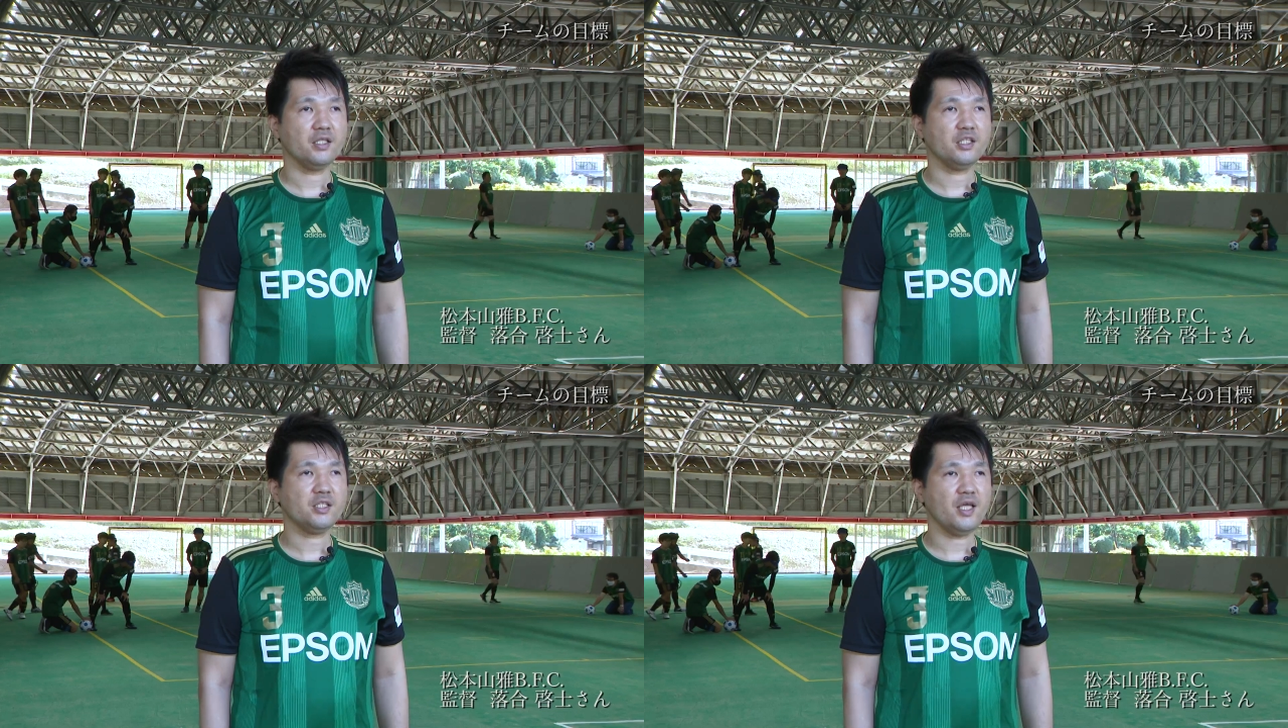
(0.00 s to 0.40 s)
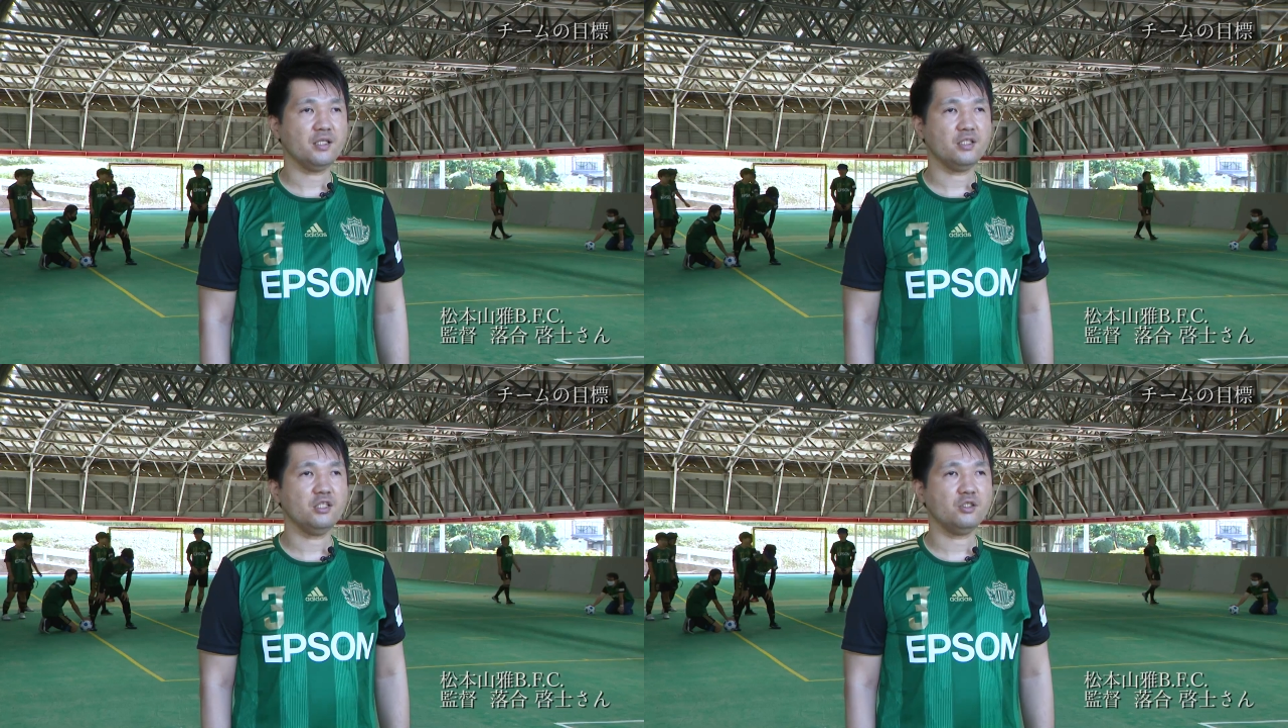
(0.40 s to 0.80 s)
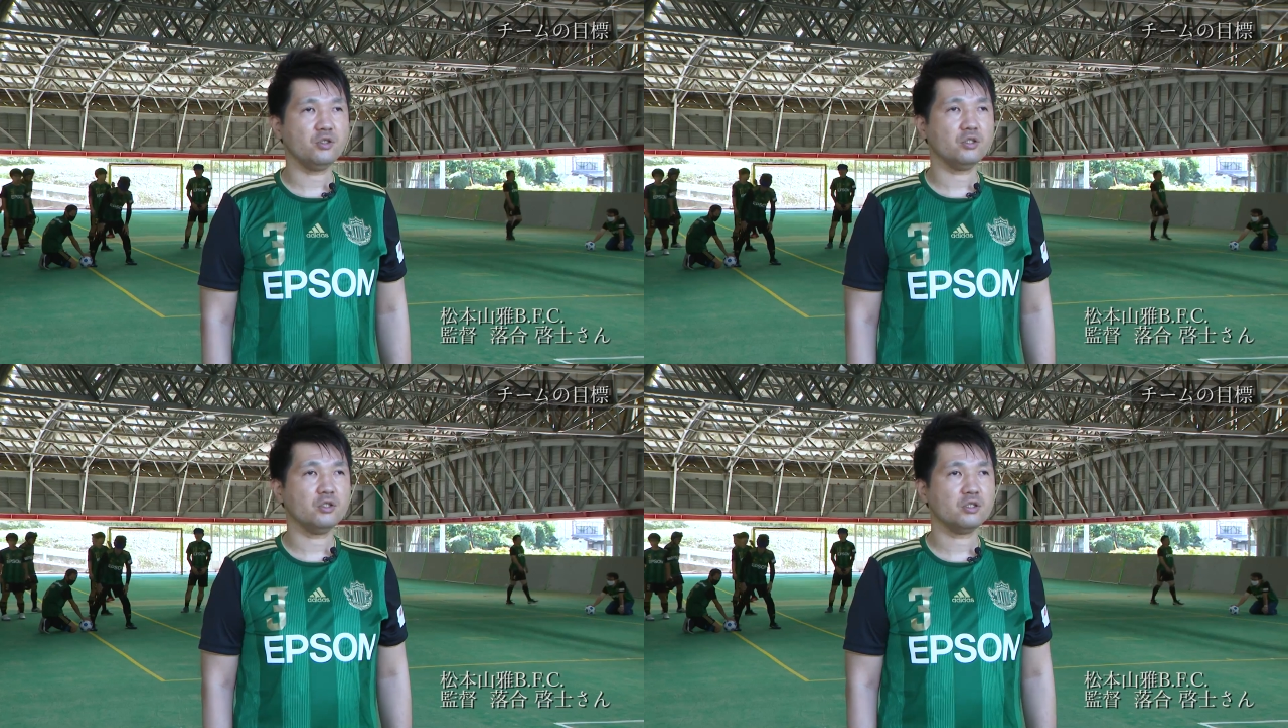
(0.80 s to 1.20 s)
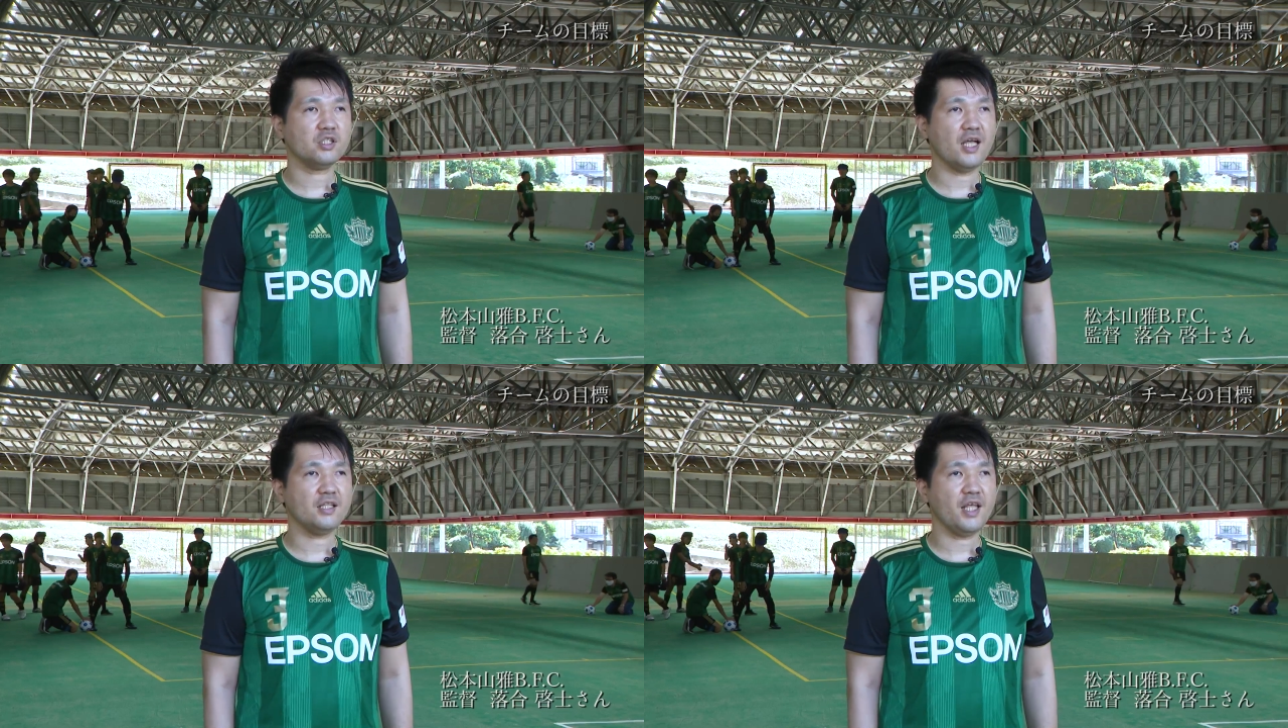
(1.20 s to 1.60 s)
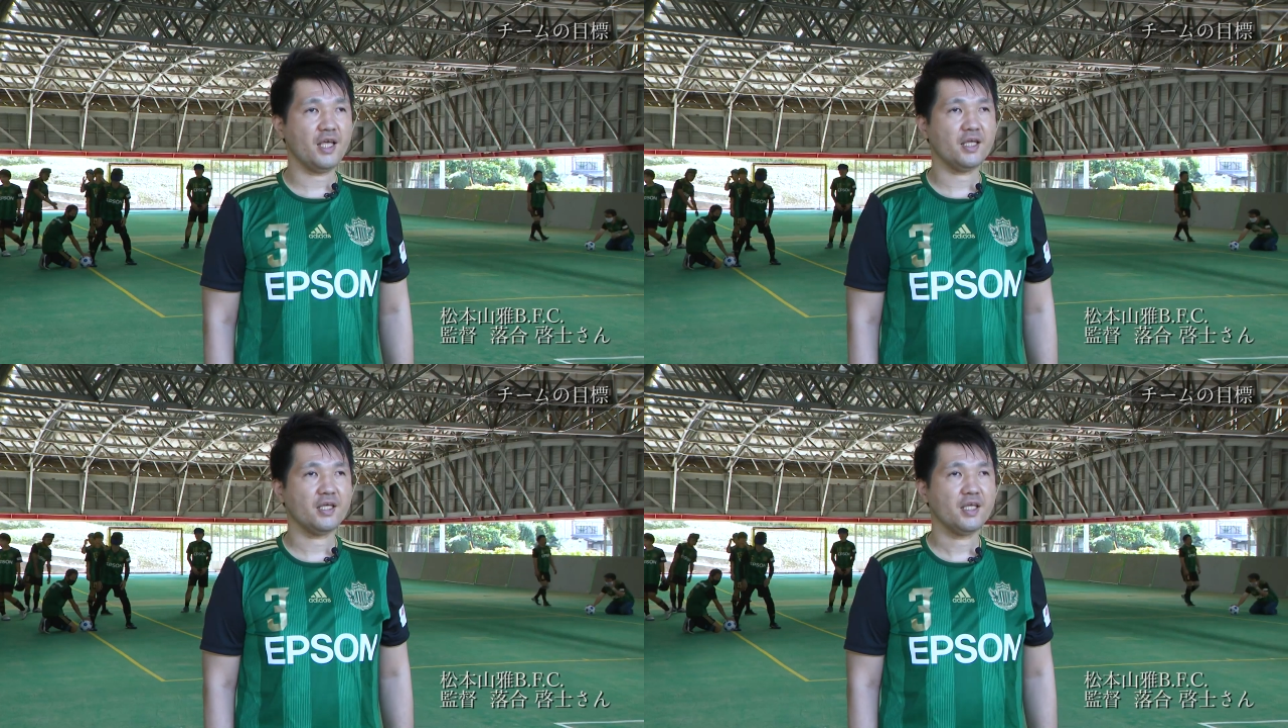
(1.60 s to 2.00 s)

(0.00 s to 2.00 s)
2023年、